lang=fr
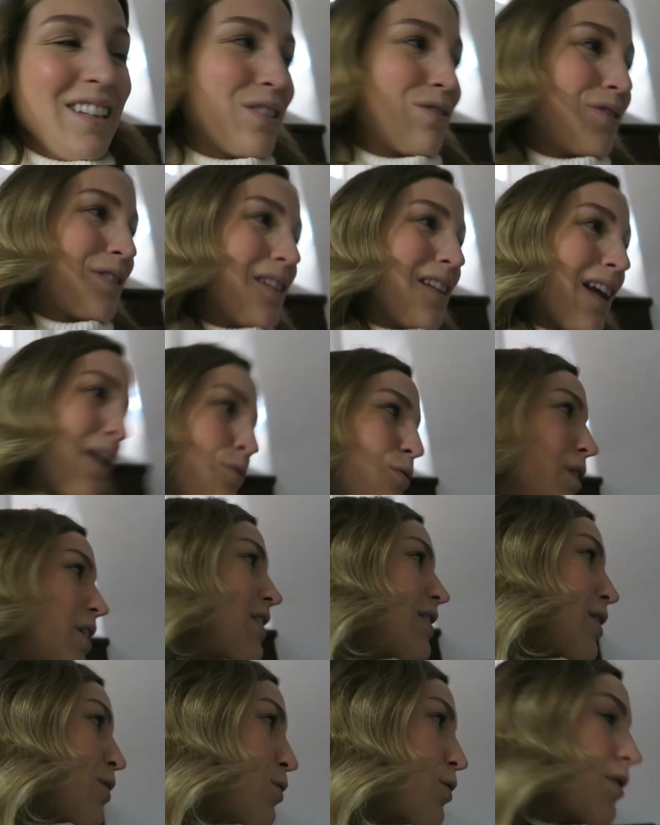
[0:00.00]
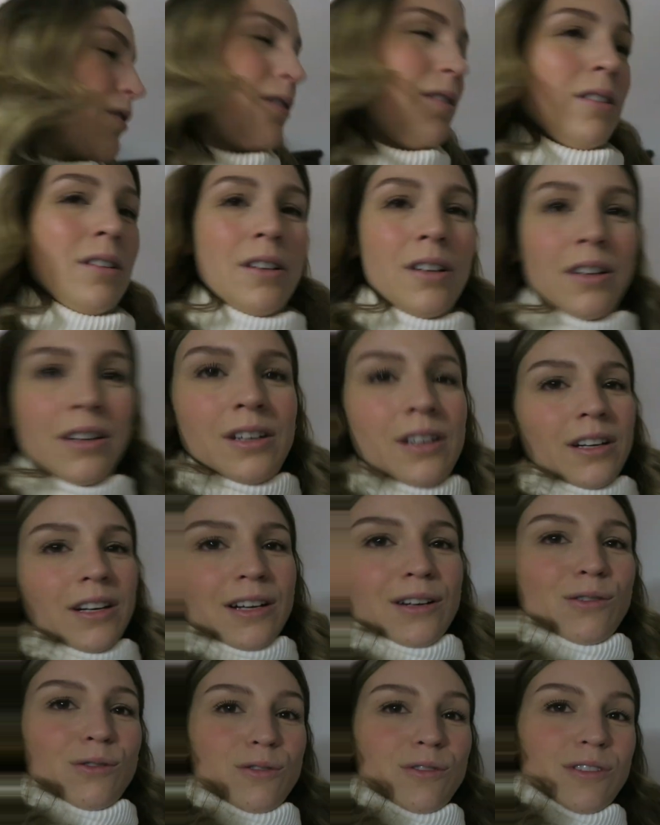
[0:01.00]
je vous dis, la nuit a été courte à
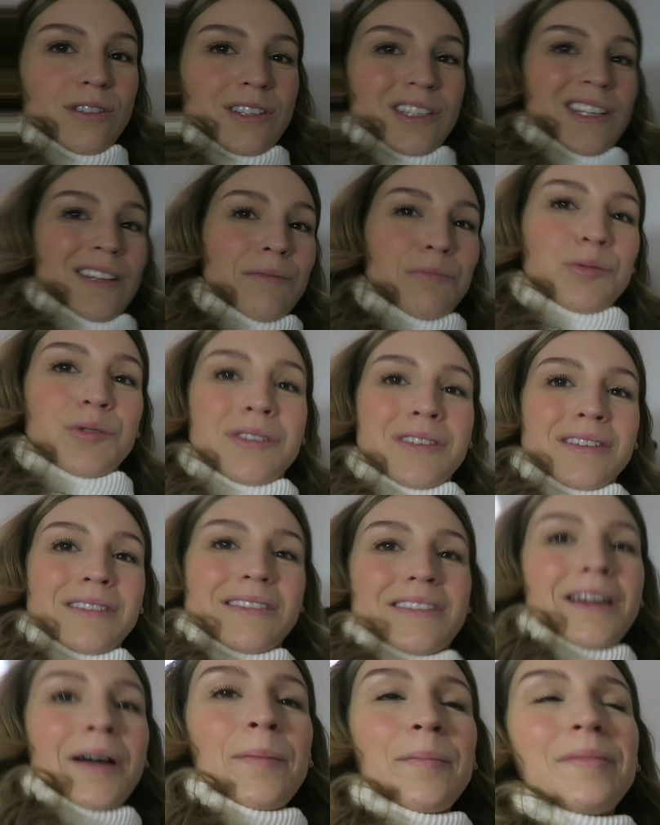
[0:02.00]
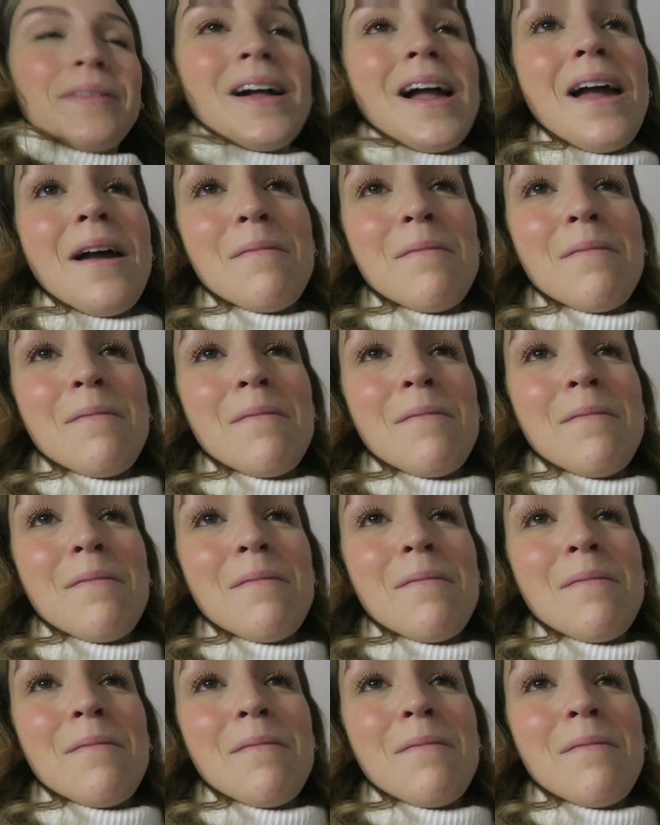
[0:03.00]
cause de cette petite dame.